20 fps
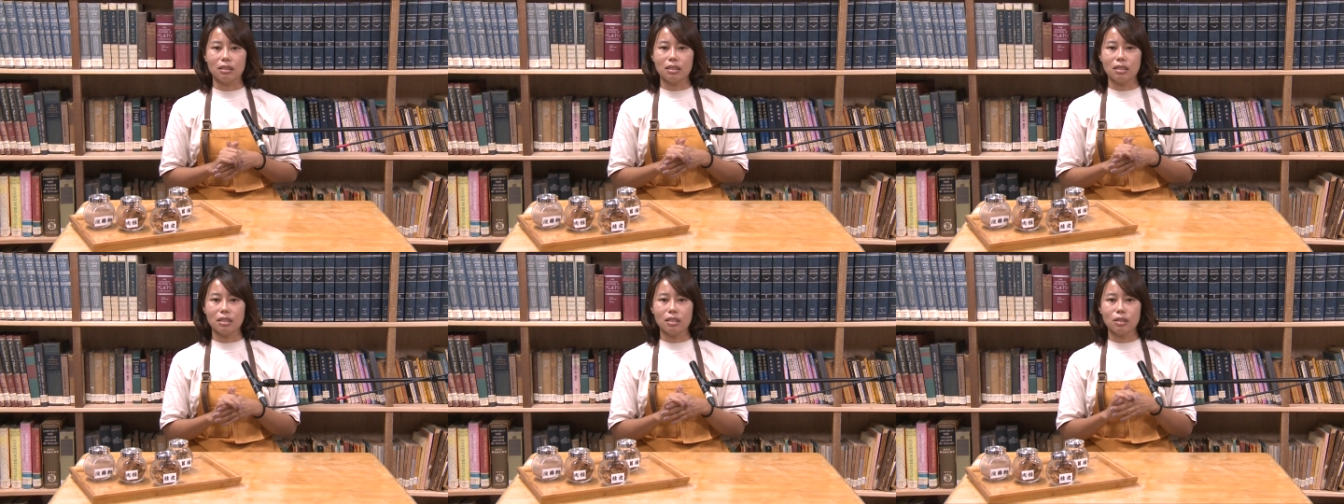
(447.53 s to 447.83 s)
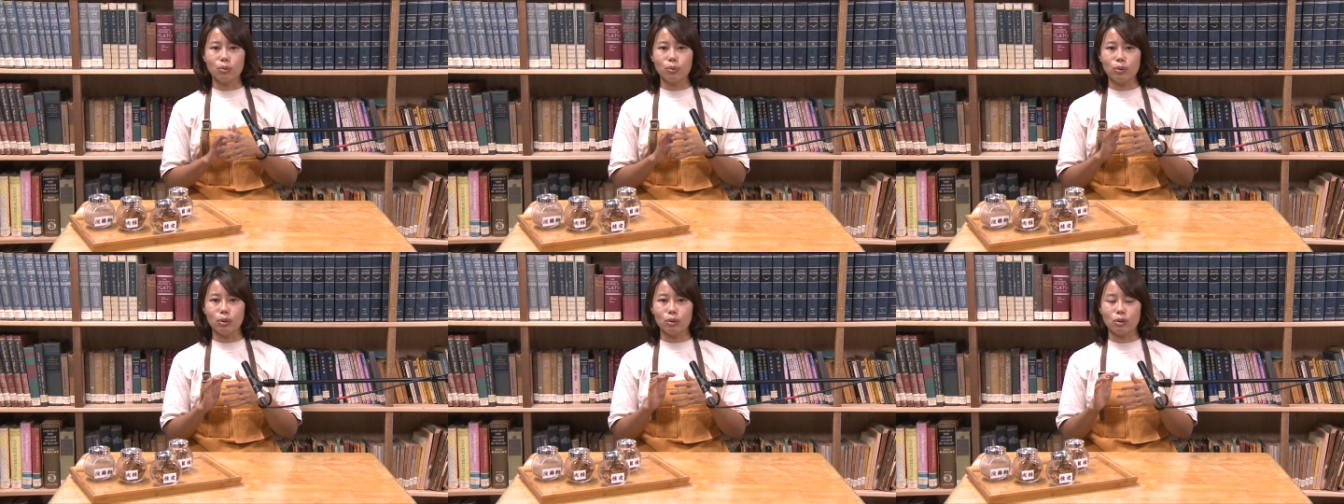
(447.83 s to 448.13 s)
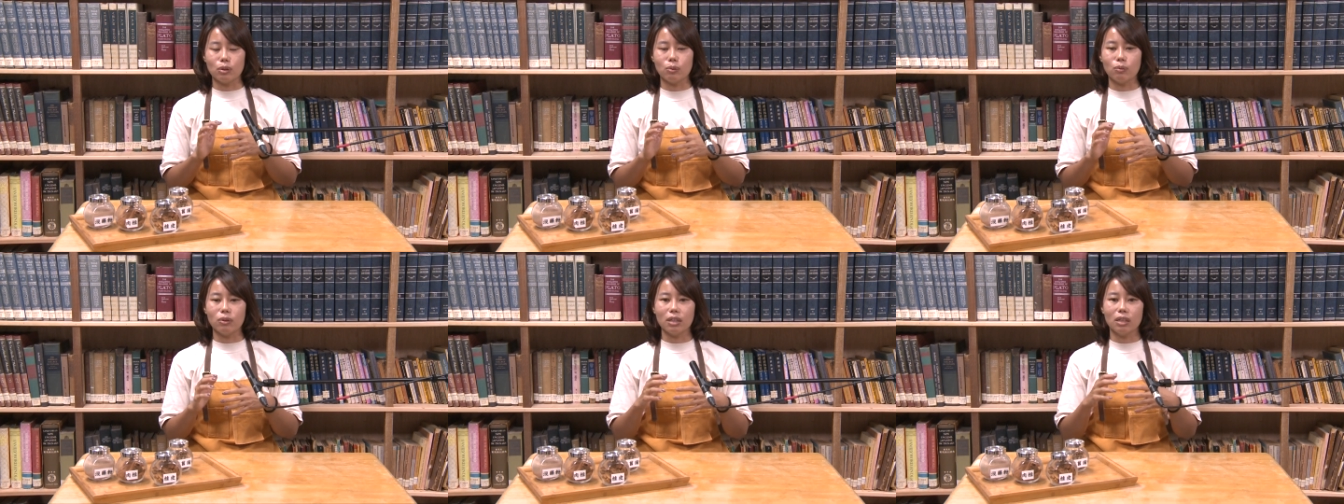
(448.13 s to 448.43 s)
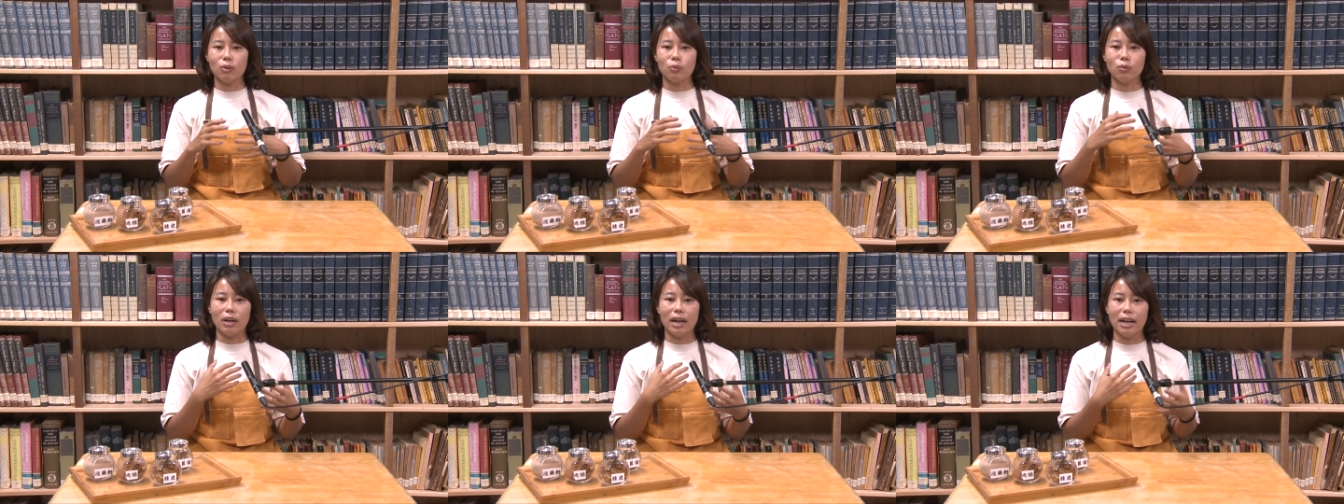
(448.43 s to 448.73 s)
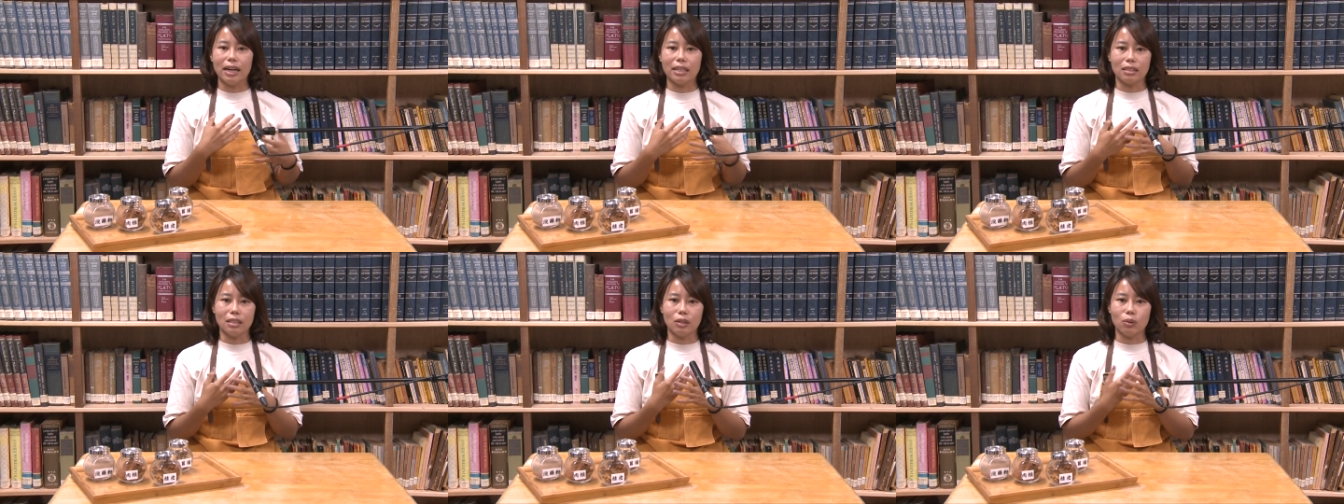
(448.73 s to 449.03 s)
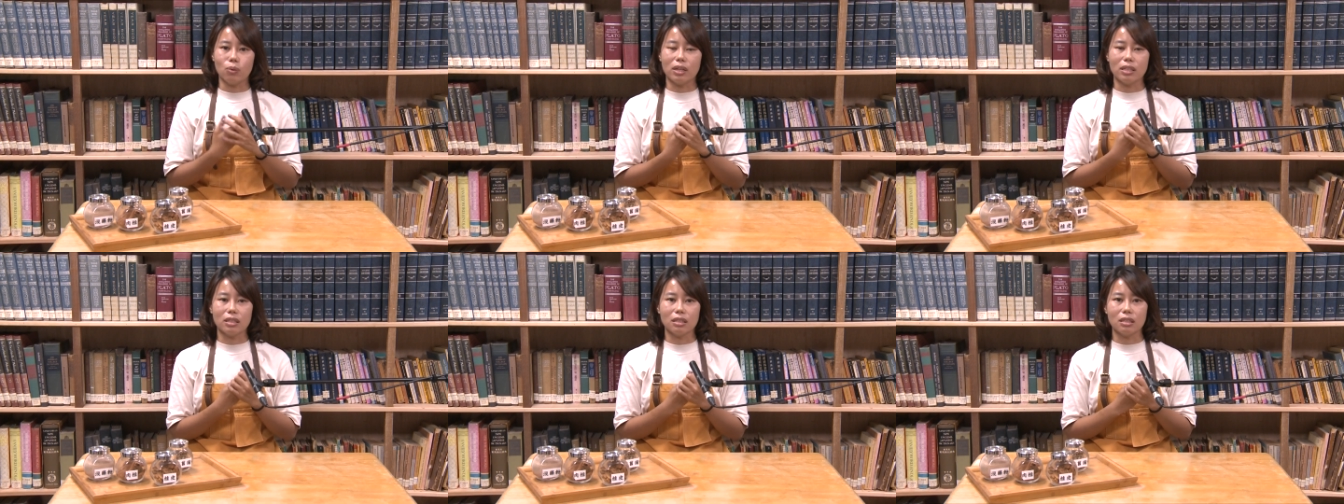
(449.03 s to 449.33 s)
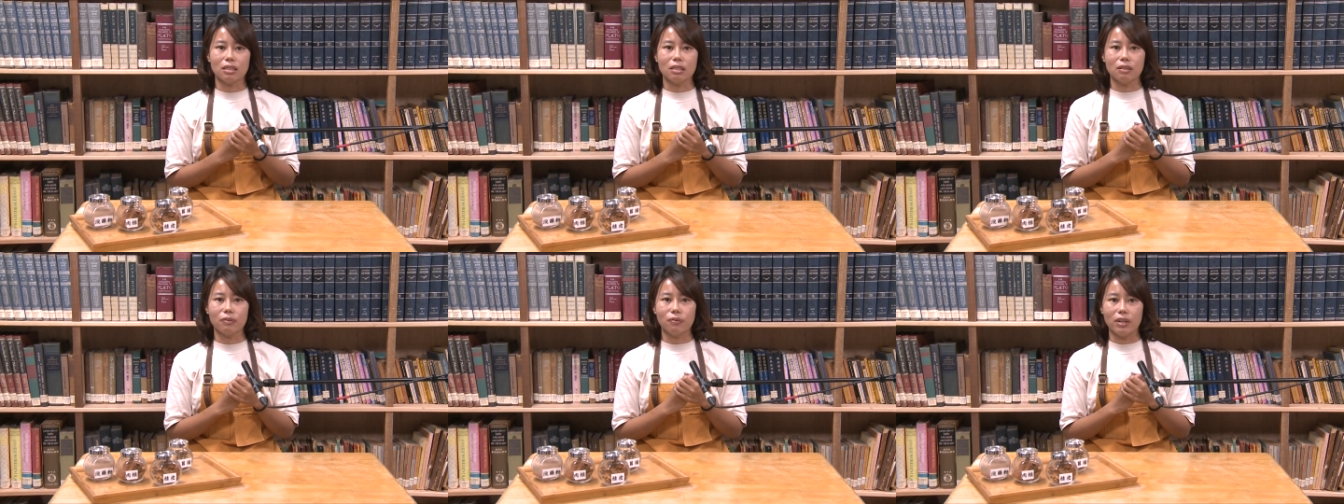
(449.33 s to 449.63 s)
其实我觉得我跟我孩子的关系
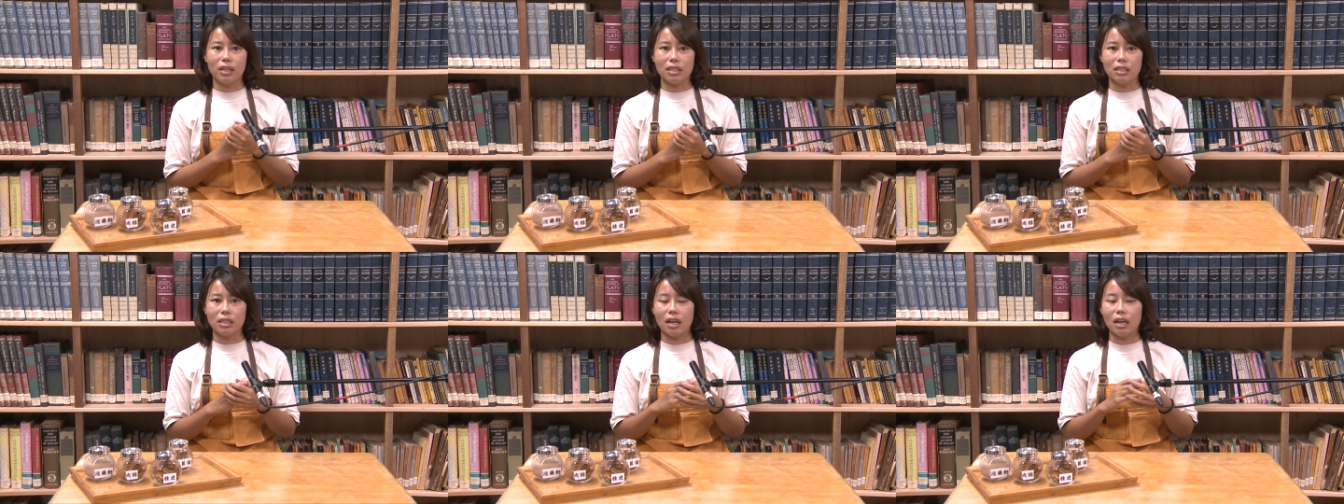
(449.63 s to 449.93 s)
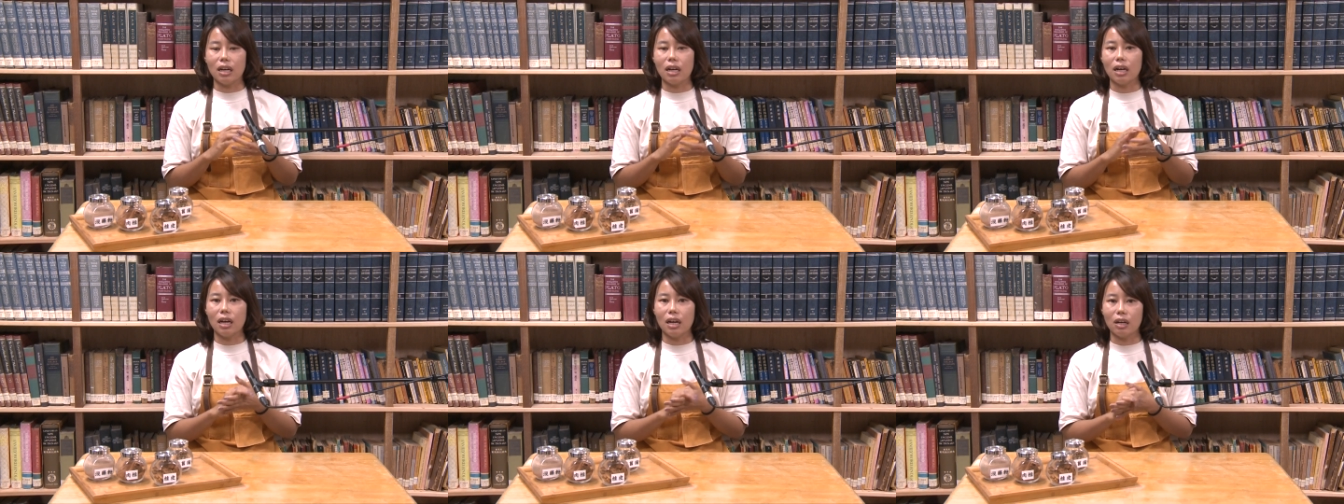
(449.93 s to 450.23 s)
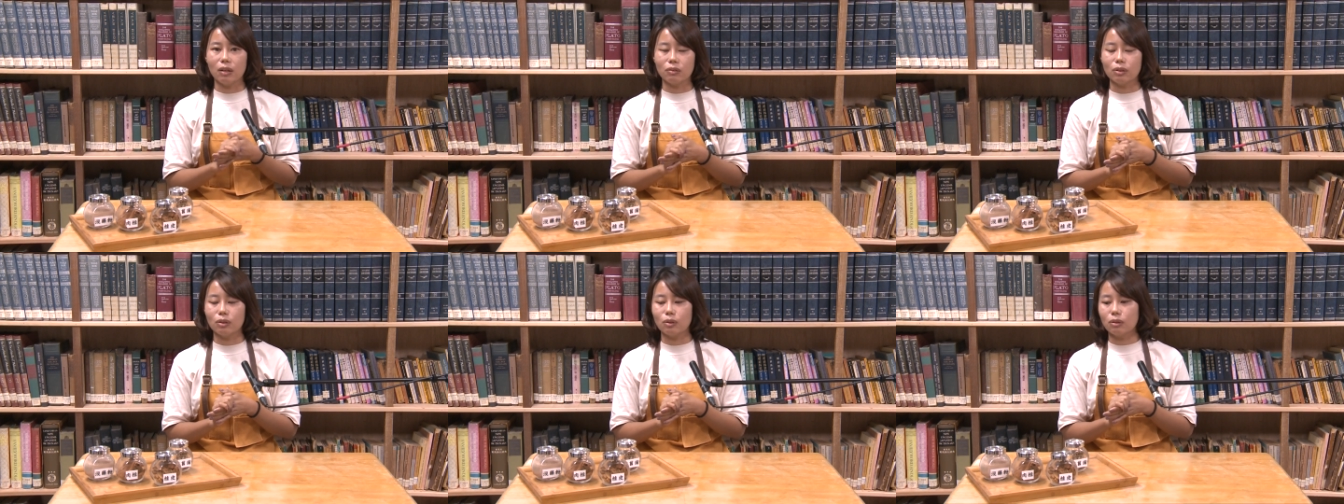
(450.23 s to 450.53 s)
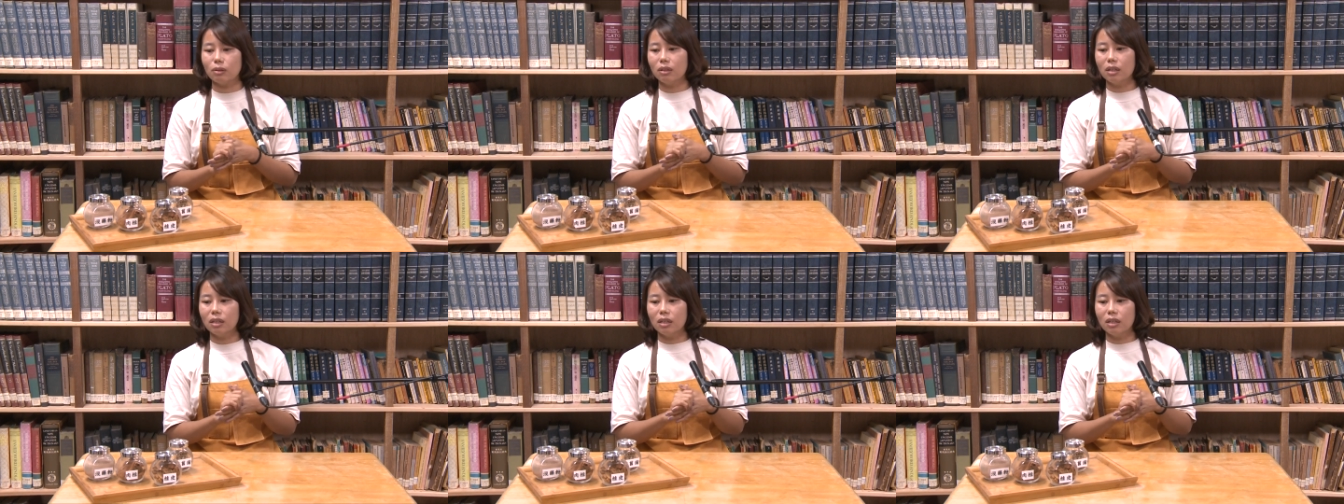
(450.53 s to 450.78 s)
是非常好的，